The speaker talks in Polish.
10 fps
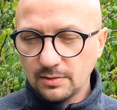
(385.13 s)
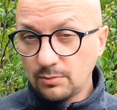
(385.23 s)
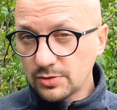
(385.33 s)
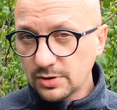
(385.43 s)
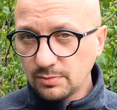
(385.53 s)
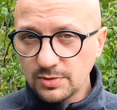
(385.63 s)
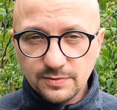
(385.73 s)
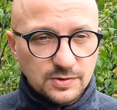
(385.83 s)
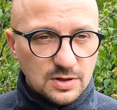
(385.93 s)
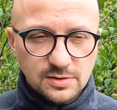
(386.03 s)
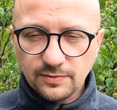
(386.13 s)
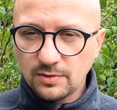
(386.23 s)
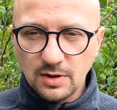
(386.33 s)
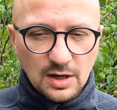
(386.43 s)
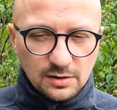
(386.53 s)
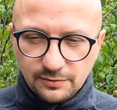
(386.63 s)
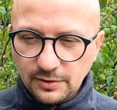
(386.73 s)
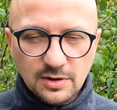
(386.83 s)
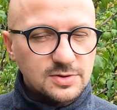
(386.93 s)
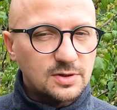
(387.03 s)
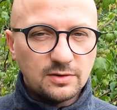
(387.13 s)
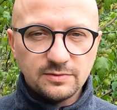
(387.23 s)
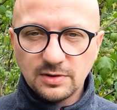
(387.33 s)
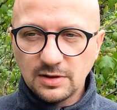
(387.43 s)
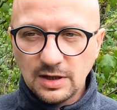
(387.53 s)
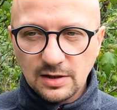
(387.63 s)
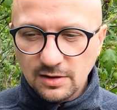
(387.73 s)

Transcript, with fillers: Może to być zwycięstwo finansowe,